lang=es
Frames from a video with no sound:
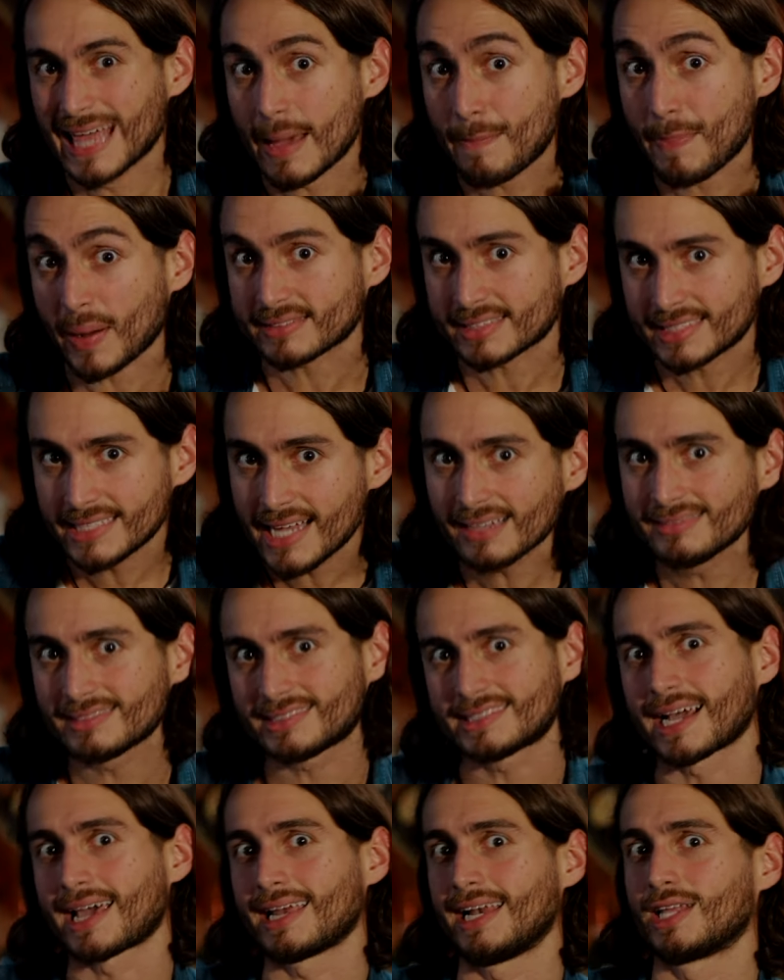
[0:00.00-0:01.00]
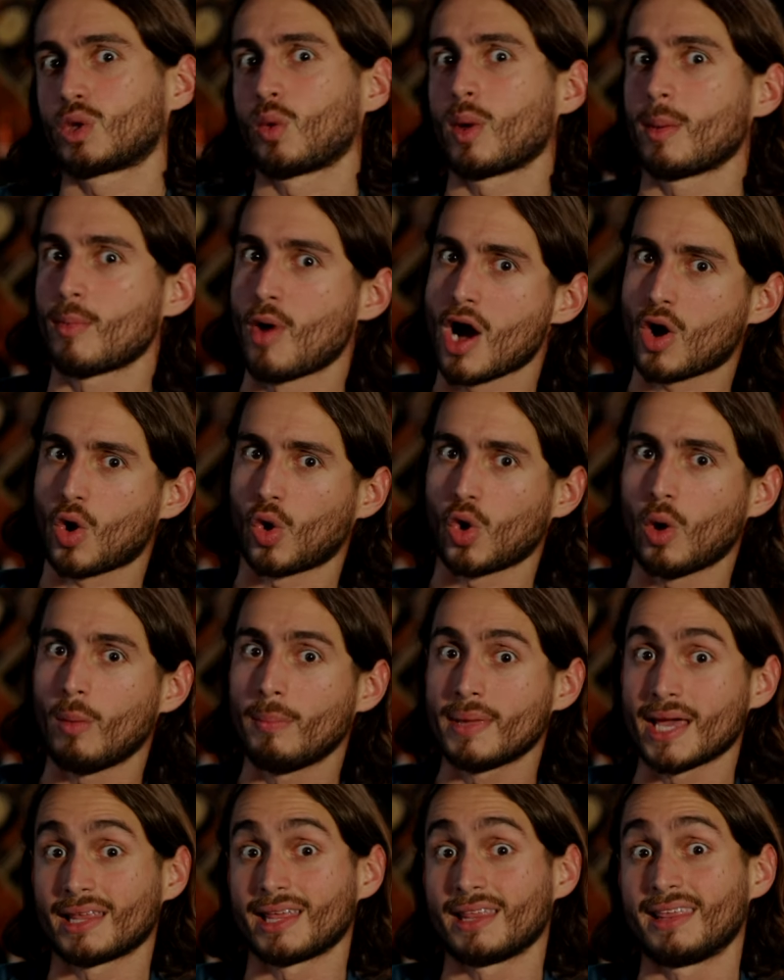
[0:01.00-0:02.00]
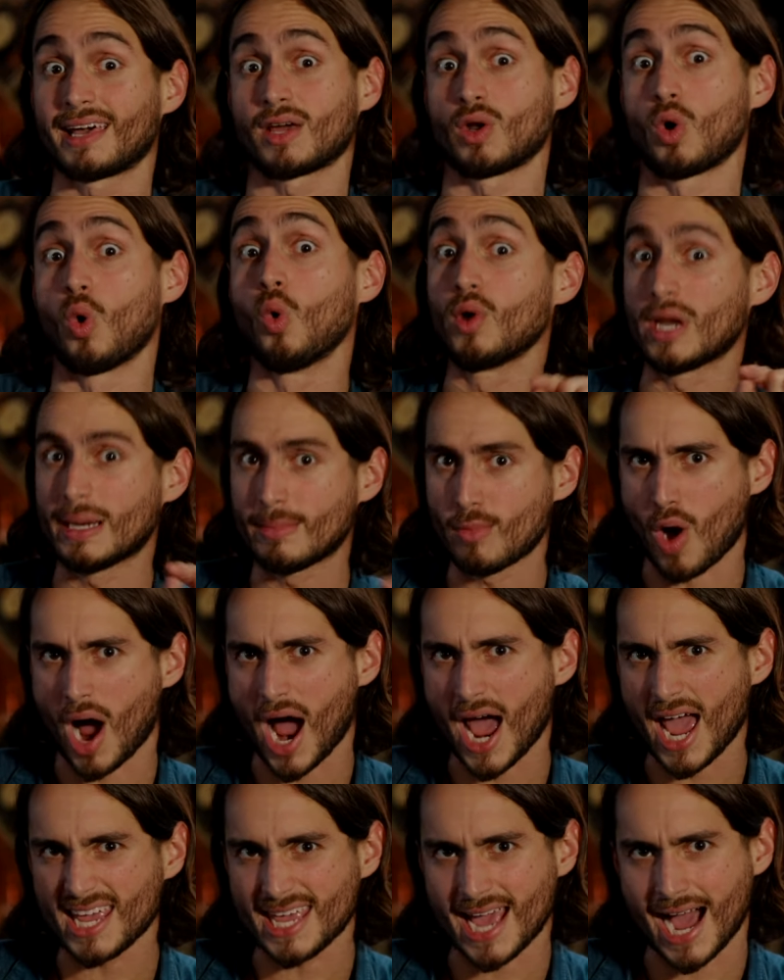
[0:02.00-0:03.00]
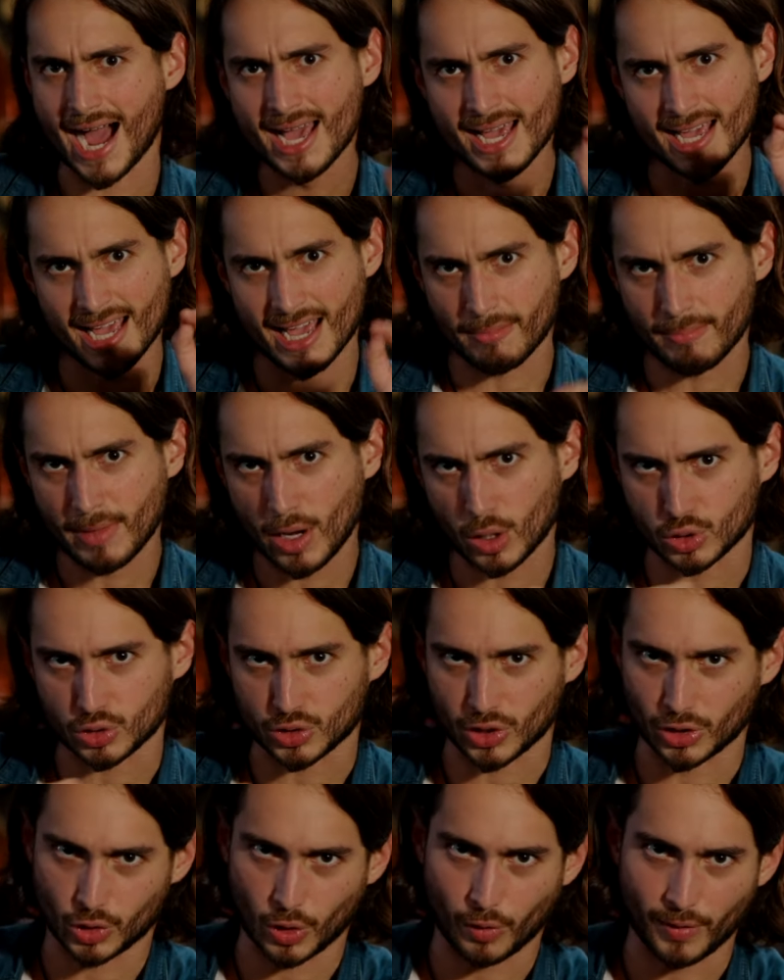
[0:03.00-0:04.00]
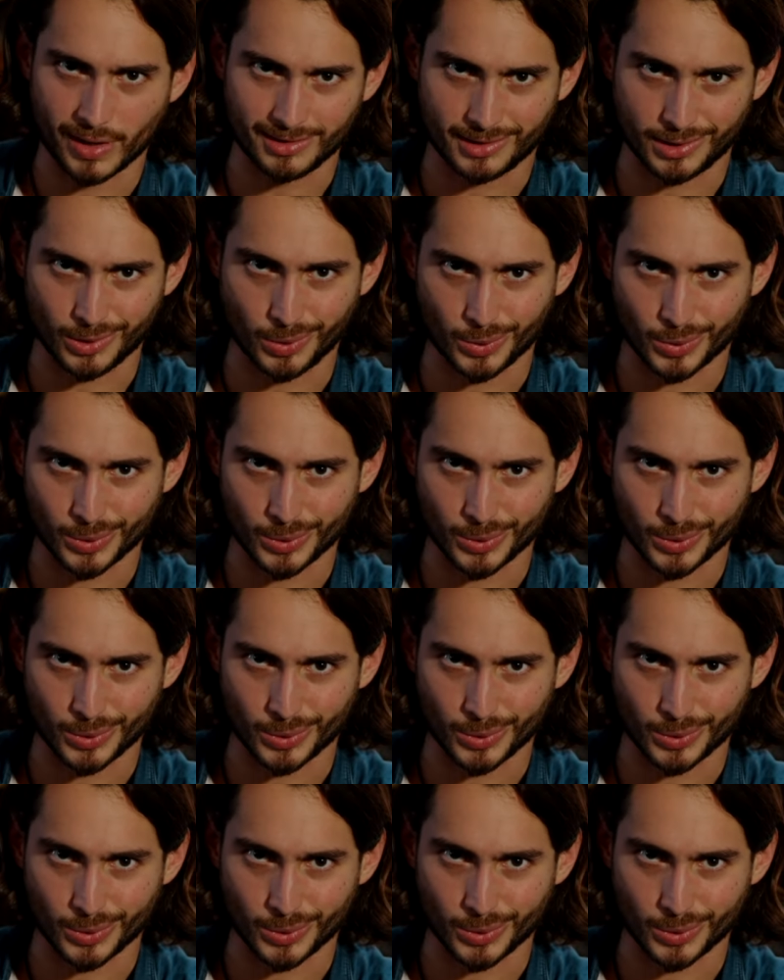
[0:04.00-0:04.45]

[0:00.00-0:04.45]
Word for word: de paciencia que le tuvimos a Colombia desde que nos unimos a ella en 1821.